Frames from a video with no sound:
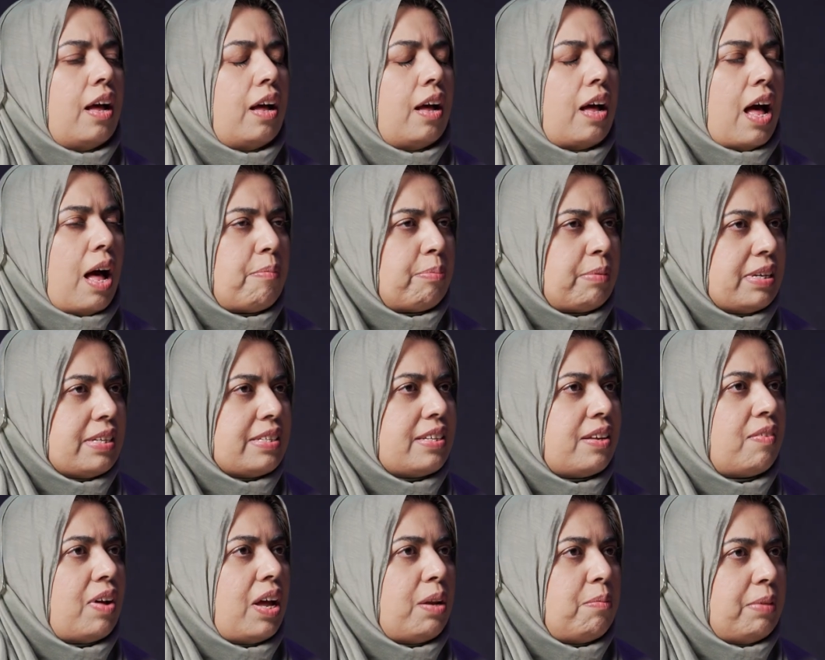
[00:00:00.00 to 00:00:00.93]
आपके
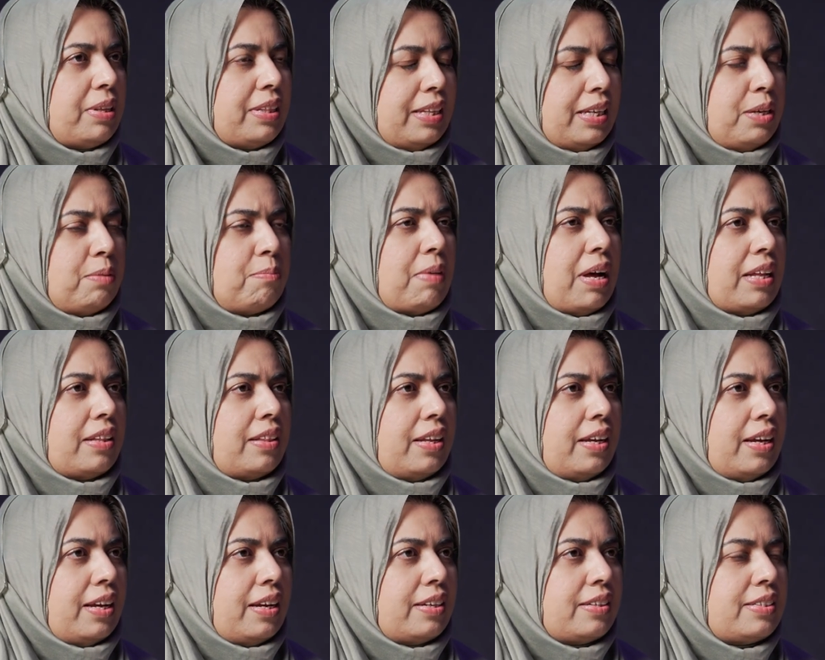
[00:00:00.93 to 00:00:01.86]
सवाल में तीन बातें
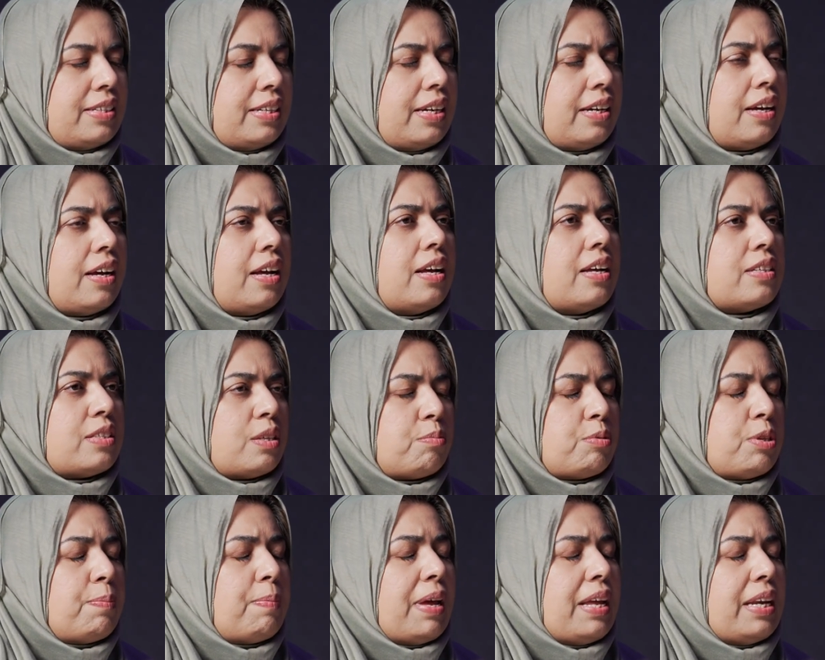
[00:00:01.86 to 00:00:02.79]
हैं ठीक
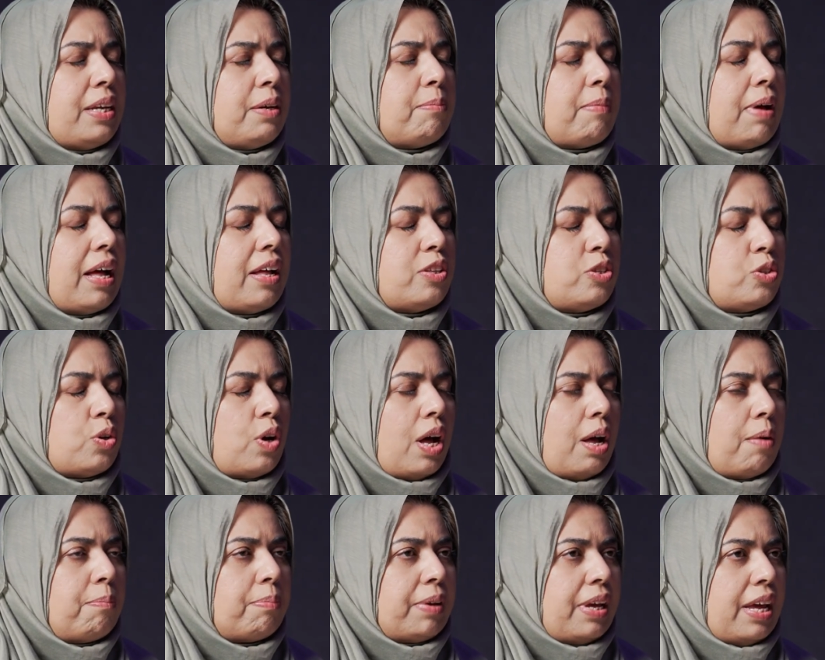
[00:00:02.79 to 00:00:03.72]
सबसे पहली बात जो
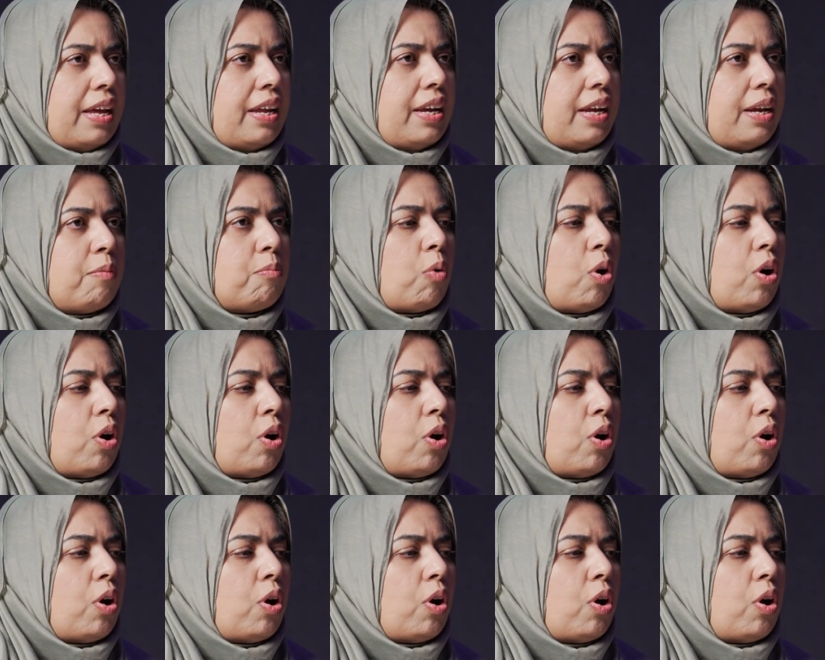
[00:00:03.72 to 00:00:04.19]
आप कह रहे हैं